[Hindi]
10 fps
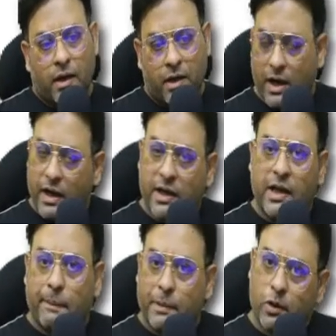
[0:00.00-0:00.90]
ड्रग
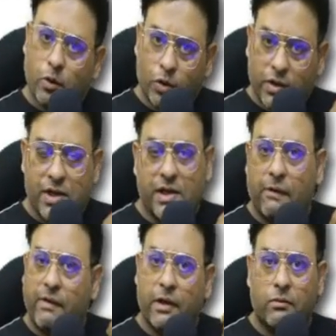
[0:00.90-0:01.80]
की अपनी खुद की
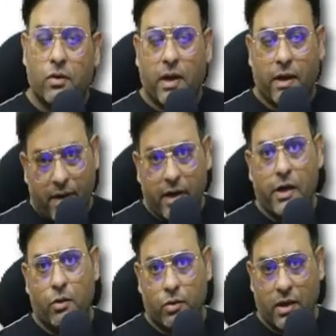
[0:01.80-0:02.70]
शेल्फ लाइफ तो
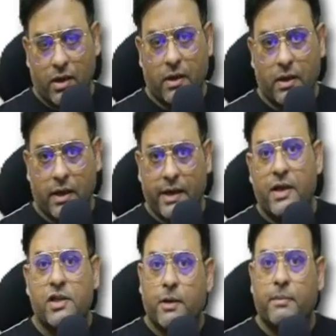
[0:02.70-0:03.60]
डेफिनेटली होती है
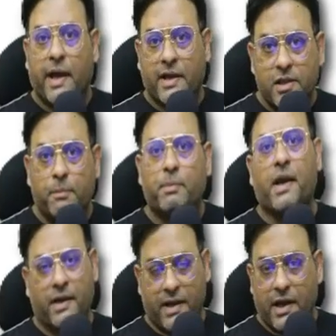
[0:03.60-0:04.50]
लेकिन जब
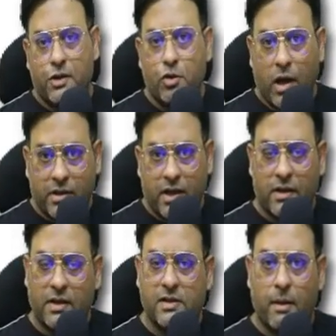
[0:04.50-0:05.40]
एक्सीपियंट यानी जो
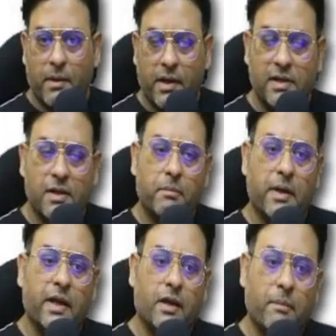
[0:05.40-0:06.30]
अतिरिक्त सामग्री से
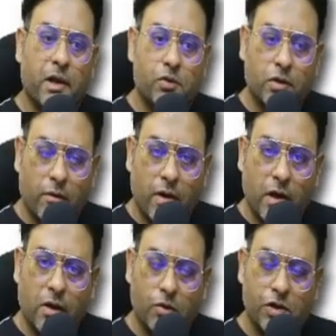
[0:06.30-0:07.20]
मिलने के बाद जो दवा
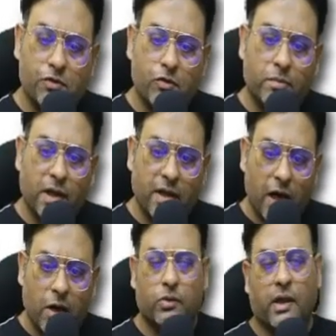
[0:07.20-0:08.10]
डोजेज फॉर्म
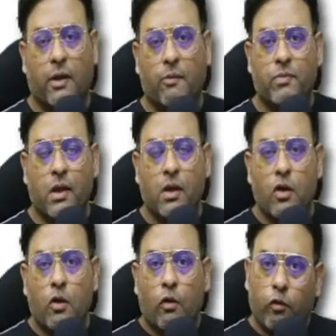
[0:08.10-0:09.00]
तैयार होता है
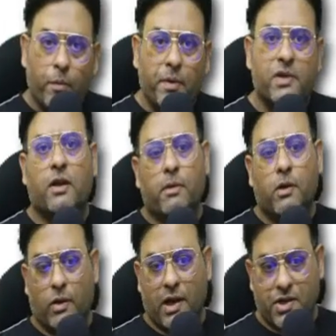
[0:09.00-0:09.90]
वो भी स्टेबल
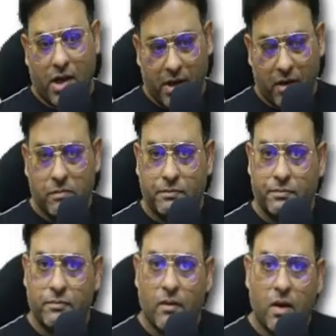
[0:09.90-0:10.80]
होना चाहिए
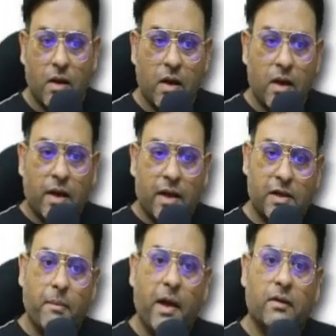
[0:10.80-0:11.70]

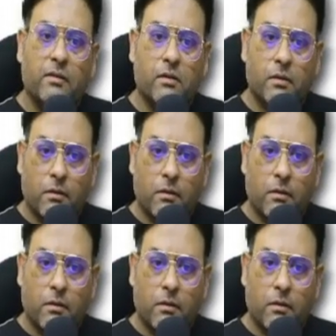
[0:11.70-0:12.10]
इसके बाद